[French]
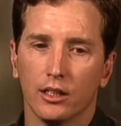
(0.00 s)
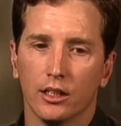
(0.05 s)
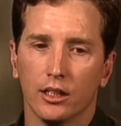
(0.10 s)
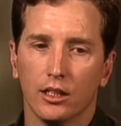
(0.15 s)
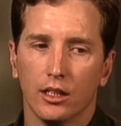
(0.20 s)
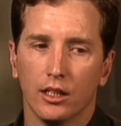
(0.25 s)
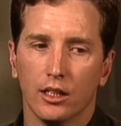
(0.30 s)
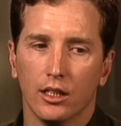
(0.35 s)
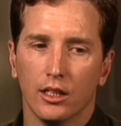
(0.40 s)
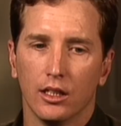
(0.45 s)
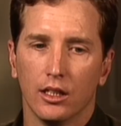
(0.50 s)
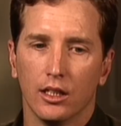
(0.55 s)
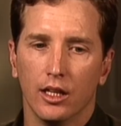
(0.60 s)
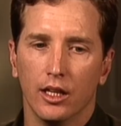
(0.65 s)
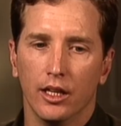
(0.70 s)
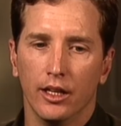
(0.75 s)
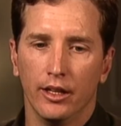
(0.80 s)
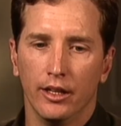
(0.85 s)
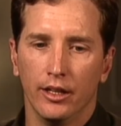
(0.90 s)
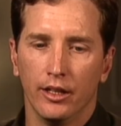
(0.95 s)
Elle est comme
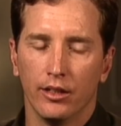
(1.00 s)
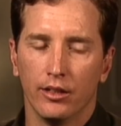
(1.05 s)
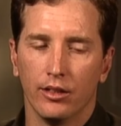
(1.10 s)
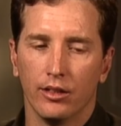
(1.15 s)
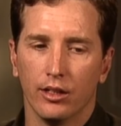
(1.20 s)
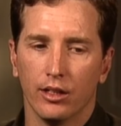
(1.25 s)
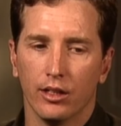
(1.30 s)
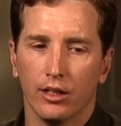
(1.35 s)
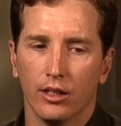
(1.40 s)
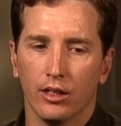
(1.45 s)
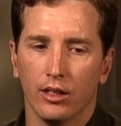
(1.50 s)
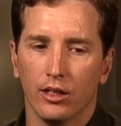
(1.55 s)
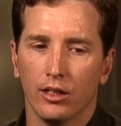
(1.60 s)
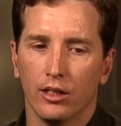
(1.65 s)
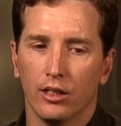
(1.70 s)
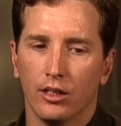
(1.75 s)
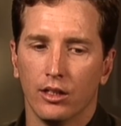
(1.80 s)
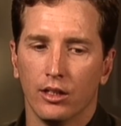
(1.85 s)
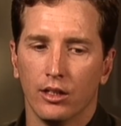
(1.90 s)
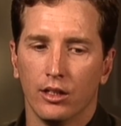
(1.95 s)
Lance, d'un
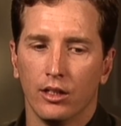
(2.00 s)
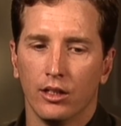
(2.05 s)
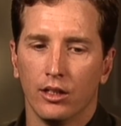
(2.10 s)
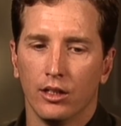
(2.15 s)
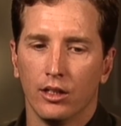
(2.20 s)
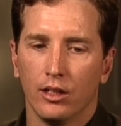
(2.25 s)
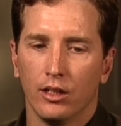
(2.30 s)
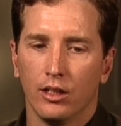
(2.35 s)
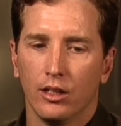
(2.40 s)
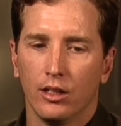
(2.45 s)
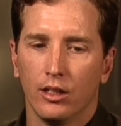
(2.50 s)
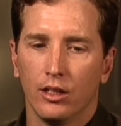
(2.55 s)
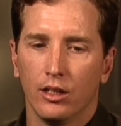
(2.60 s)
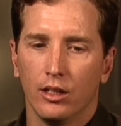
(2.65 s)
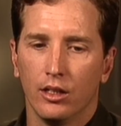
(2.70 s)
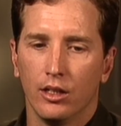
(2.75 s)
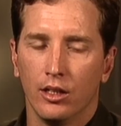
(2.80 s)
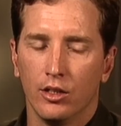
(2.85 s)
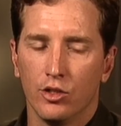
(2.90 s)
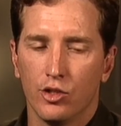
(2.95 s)
tempérament vif, de
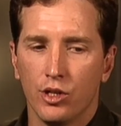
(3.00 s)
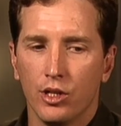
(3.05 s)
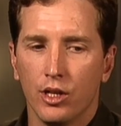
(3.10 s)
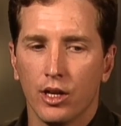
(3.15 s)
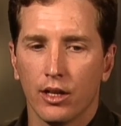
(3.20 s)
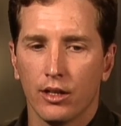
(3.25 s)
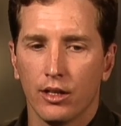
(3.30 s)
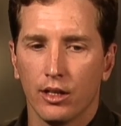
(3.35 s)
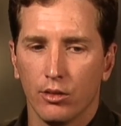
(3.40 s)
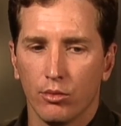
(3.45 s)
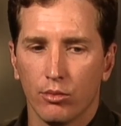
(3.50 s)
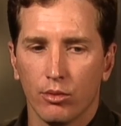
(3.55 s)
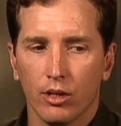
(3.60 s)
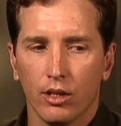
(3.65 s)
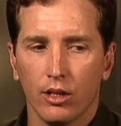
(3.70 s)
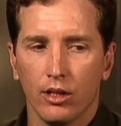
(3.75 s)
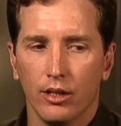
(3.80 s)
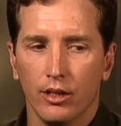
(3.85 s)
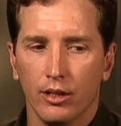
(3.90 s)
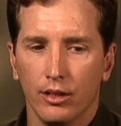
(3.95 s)
nature aussi à le
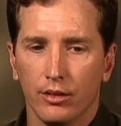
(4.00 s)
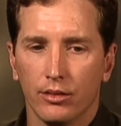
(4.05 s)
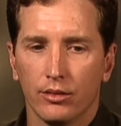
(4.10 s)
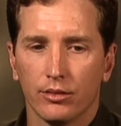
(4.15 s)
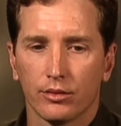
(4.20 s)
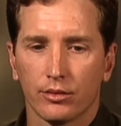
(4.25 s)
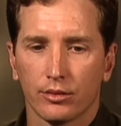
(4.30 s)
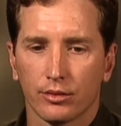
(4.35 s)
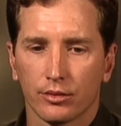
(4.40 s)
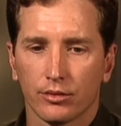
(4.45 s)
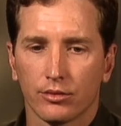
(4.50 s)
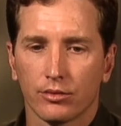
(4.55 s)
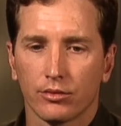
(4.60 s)
mettre au défi,